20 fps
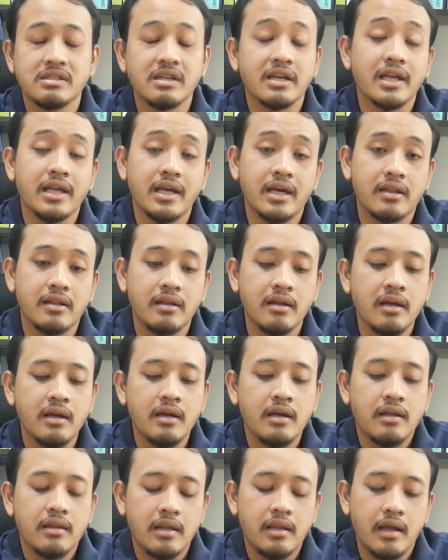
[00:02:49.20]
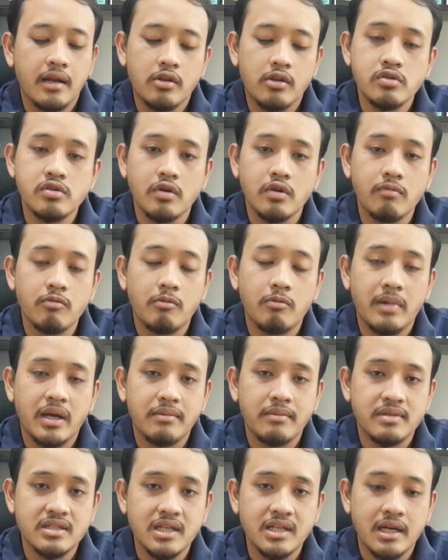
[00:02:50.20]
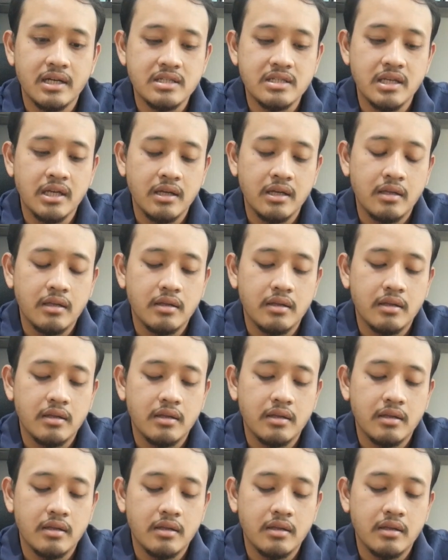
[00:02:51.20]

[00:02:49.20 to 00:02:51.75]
sekian. Dari itu cukup lumayan besar sih.